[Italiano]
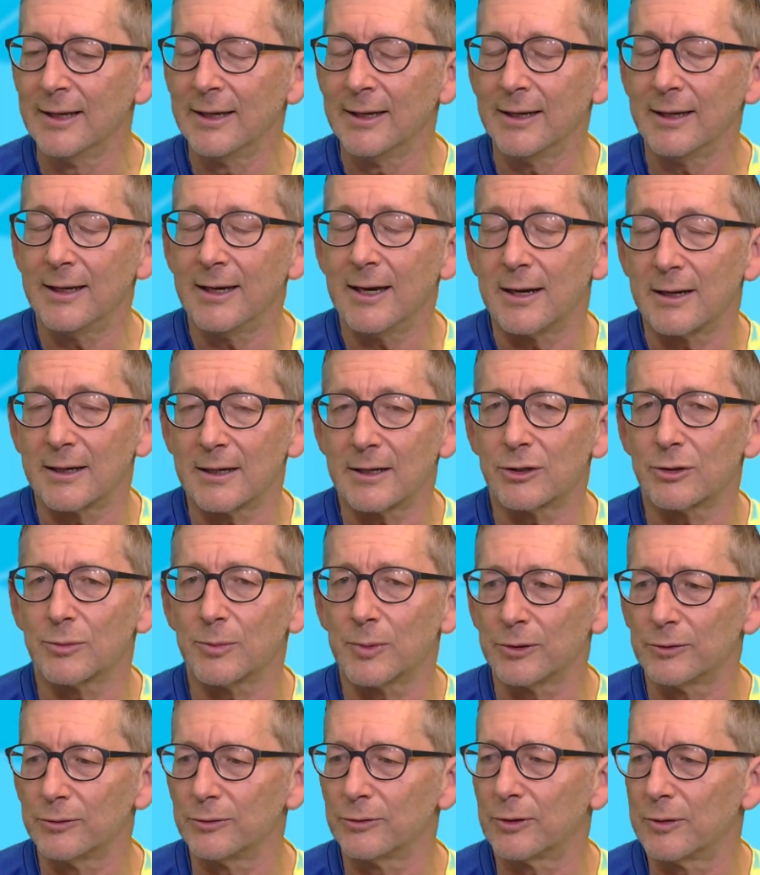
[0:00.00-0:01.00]
e anche e
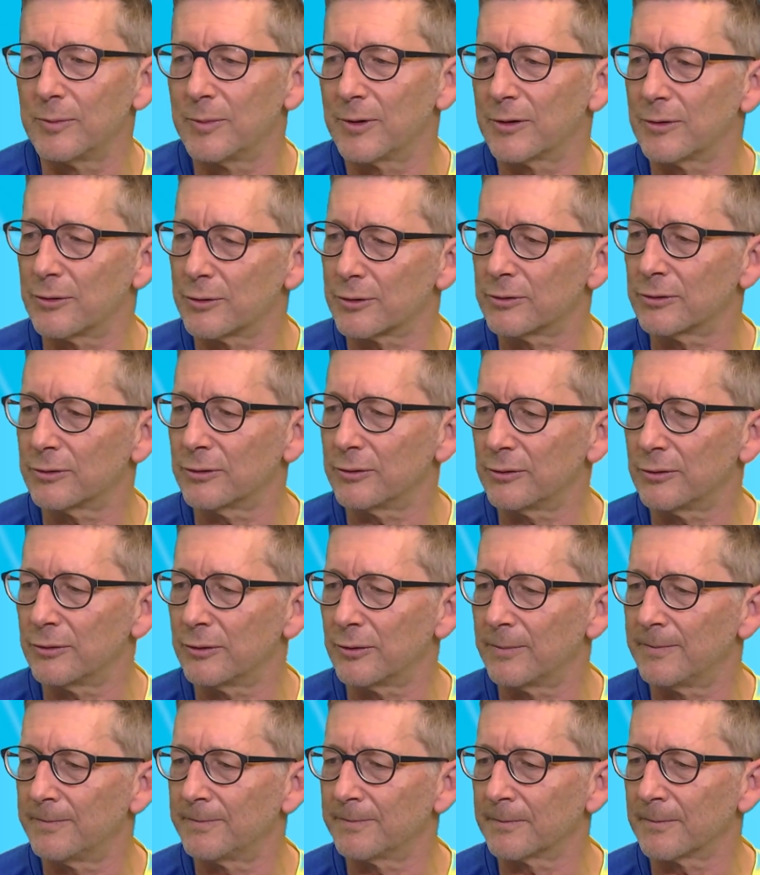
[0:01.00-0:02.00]
soprattutto il
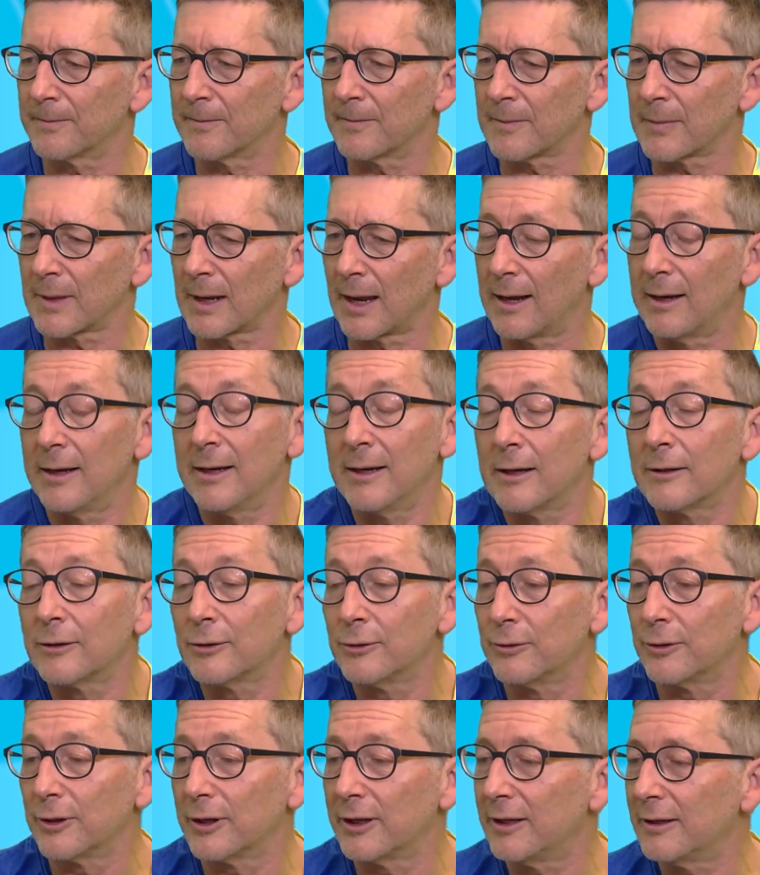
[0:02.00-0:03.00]
percorso mh, mm,
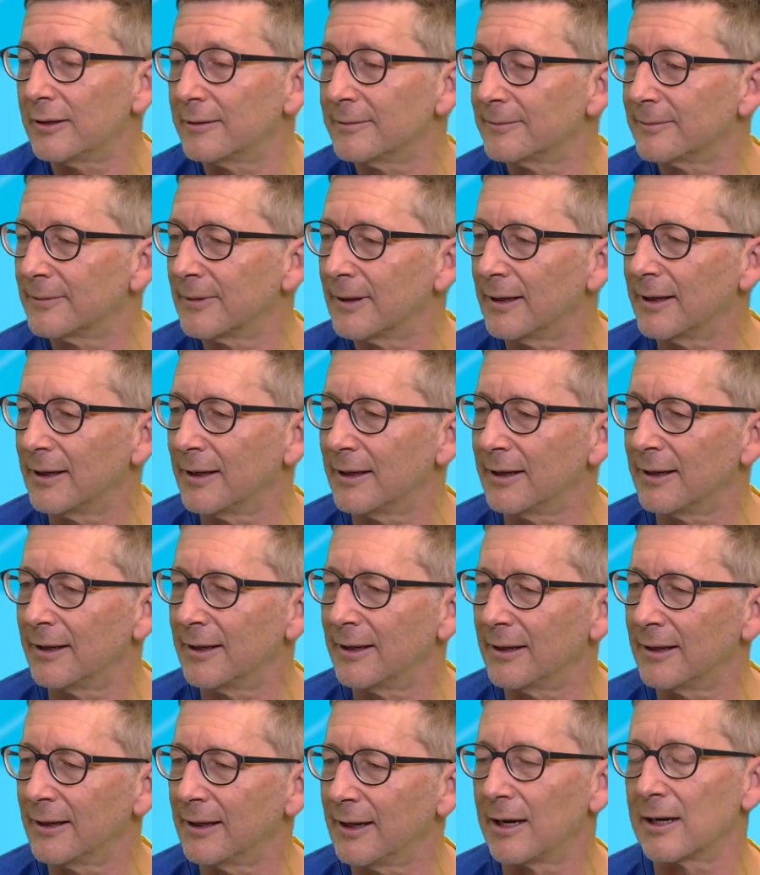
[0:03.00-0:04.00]
allenatori
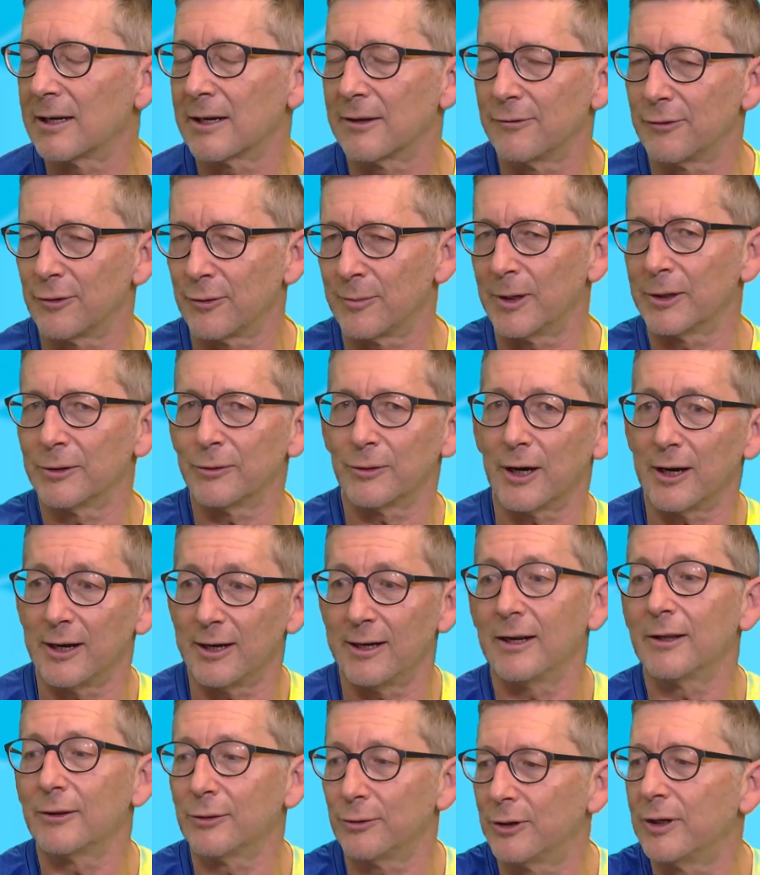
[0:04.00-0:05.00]
e anche formatore
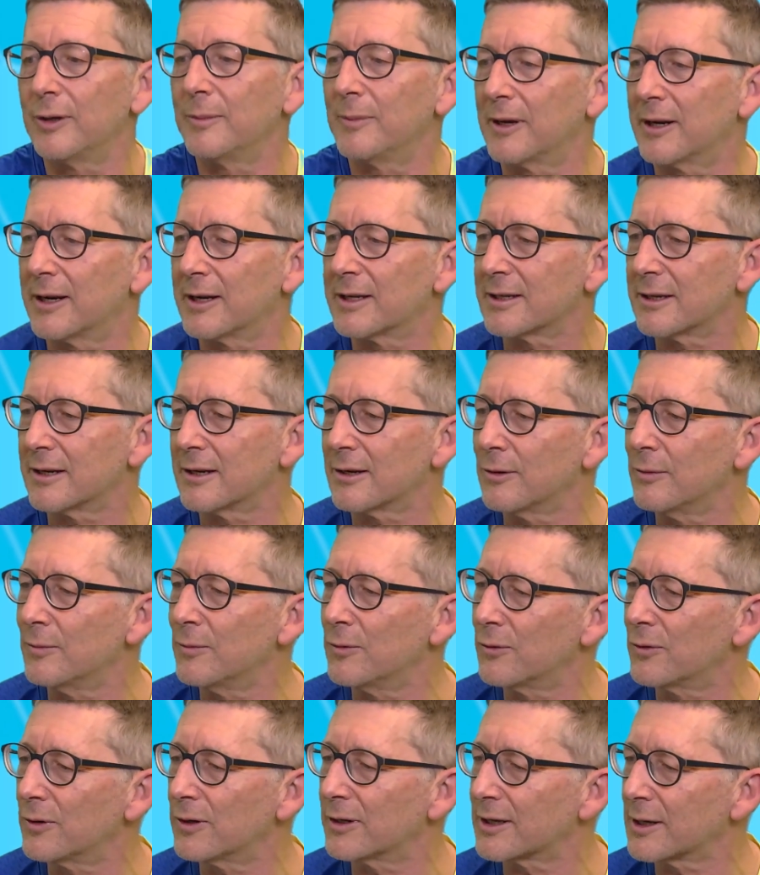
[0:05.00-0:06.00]
allenatori per essere
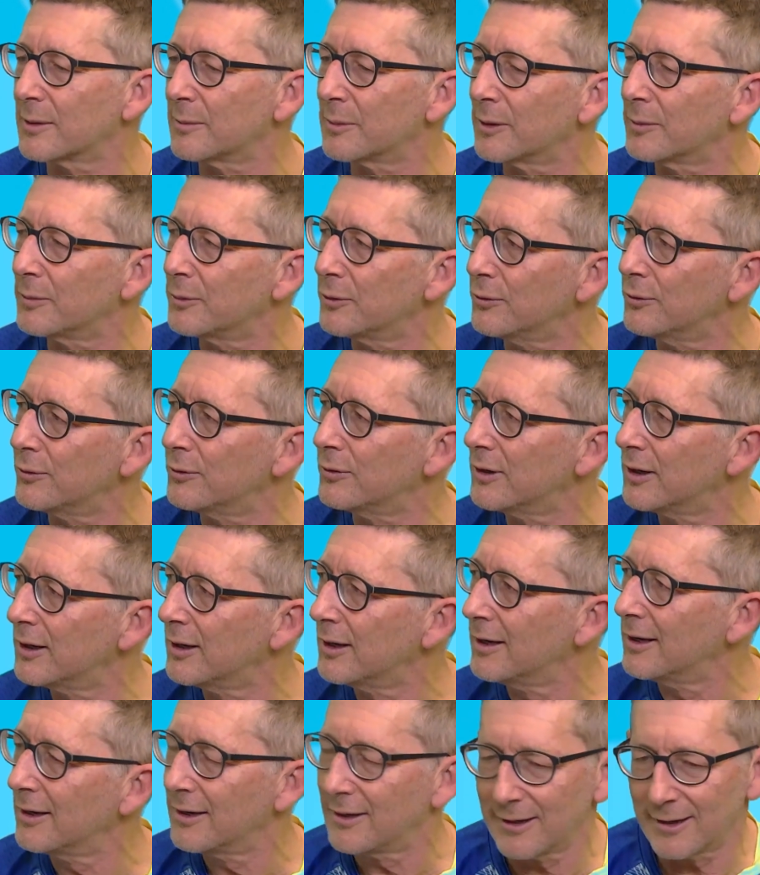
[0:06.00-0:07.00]
comunque sempre più
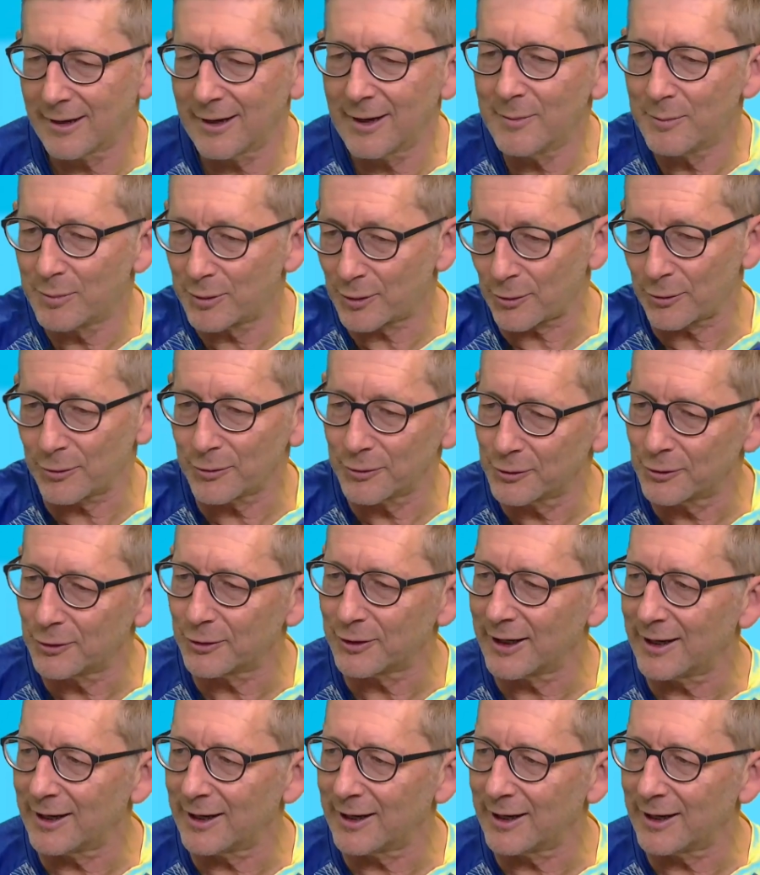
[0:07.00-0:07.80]
pronto certo.